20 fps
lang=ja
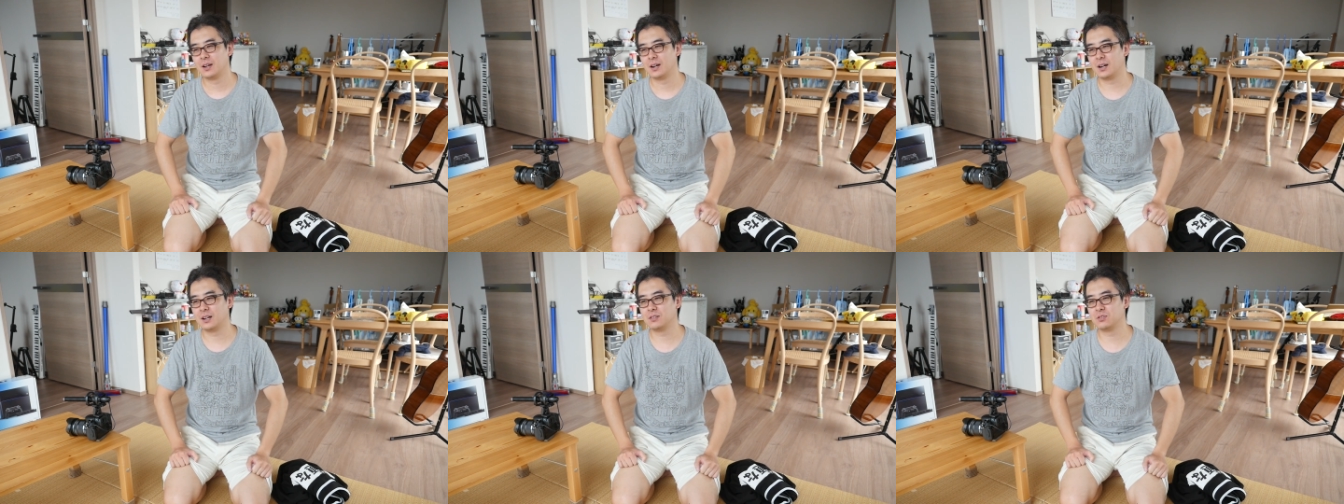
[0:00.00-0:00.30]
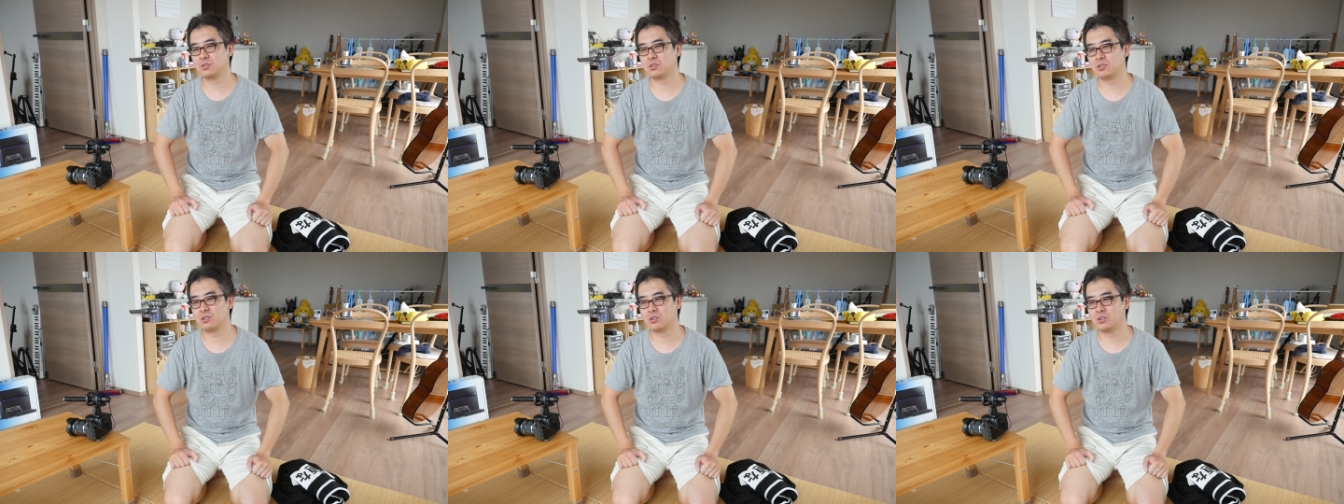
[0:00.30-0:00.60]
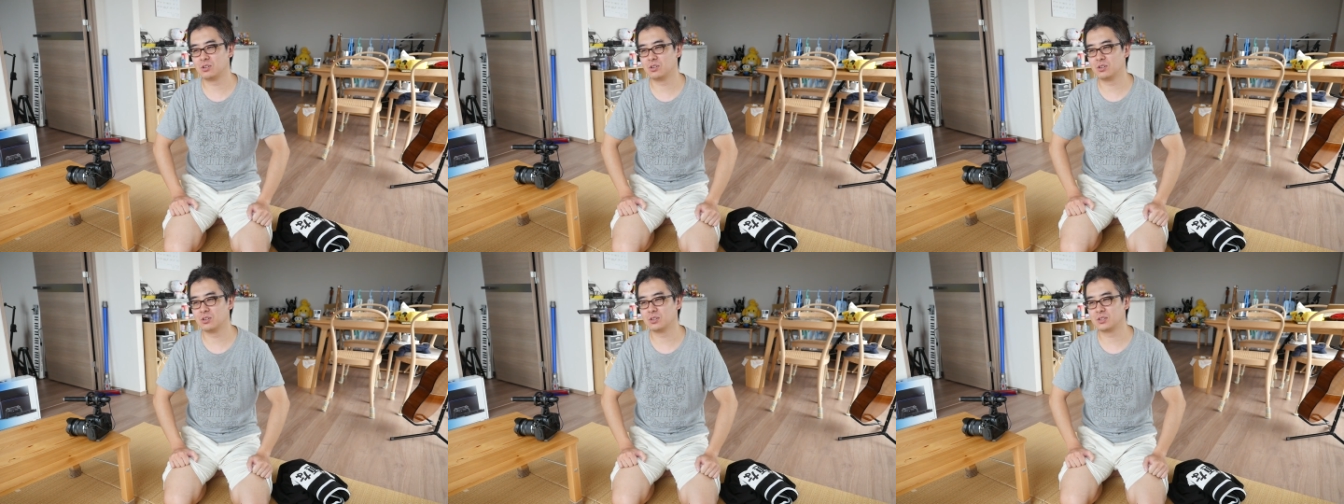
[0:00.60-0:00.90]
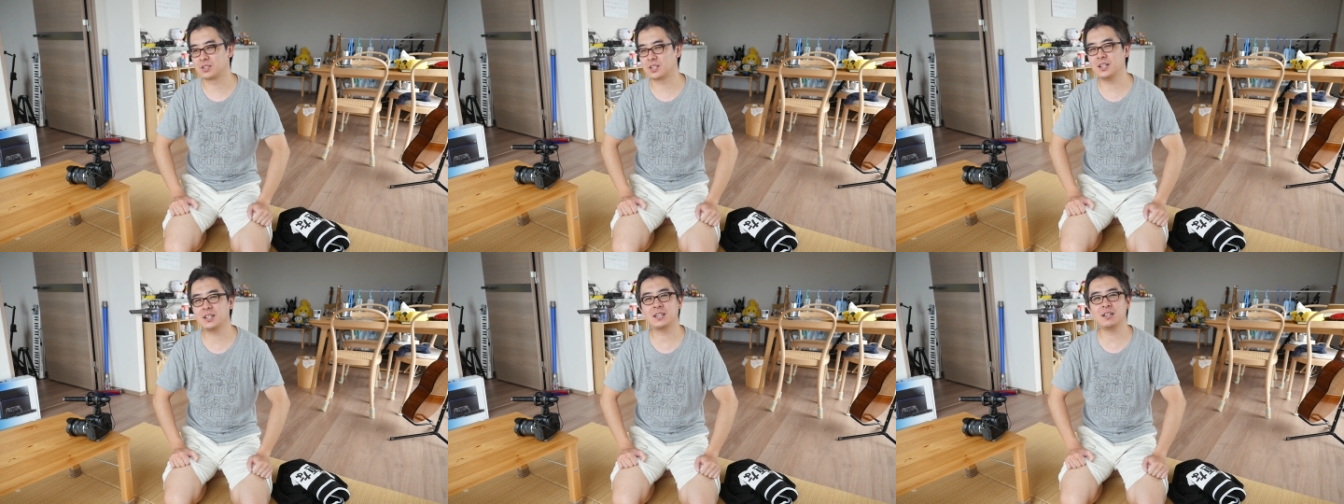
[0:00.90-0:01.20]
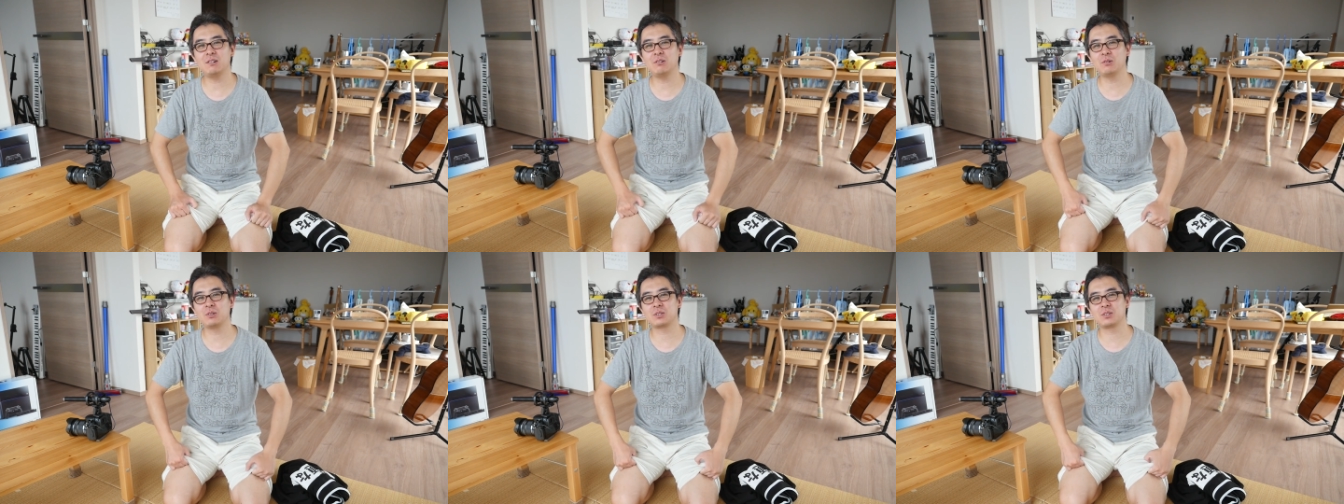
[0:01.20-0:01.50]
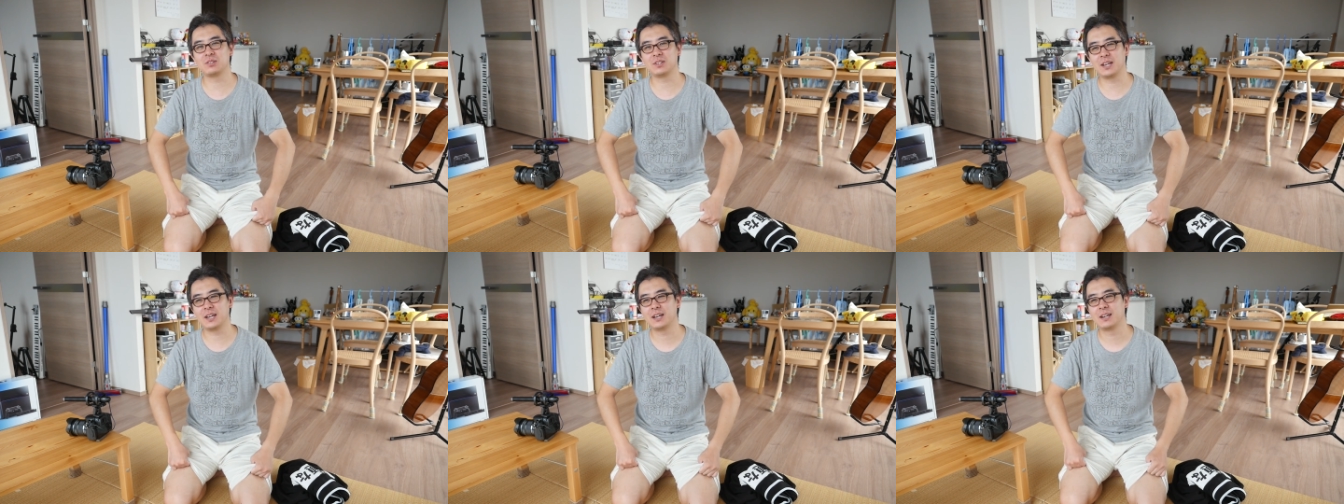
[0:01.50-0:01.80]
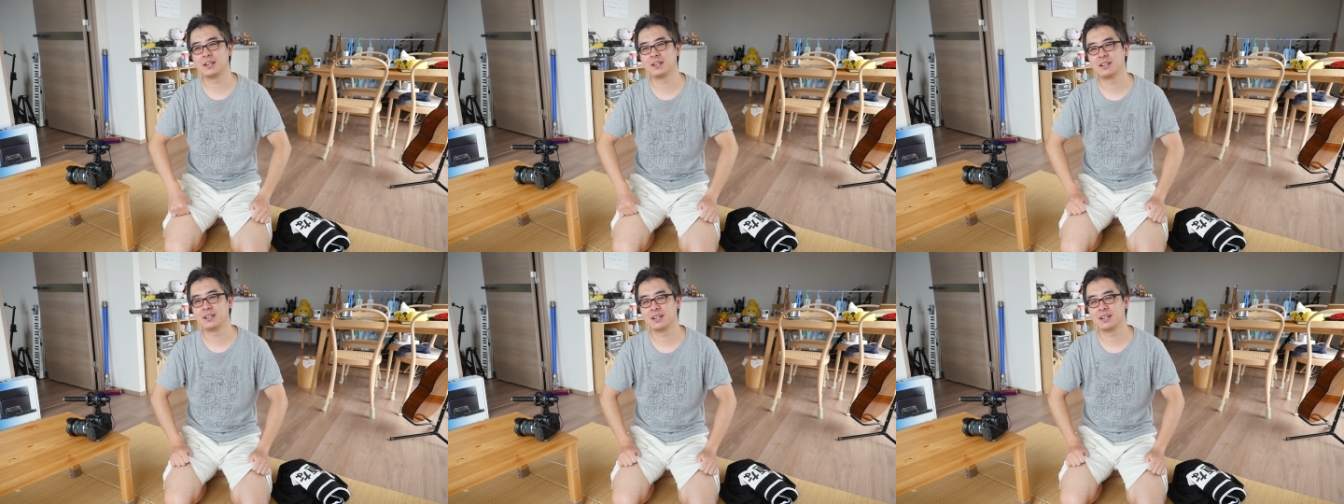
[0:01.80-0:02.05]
あのー、政見放送ね、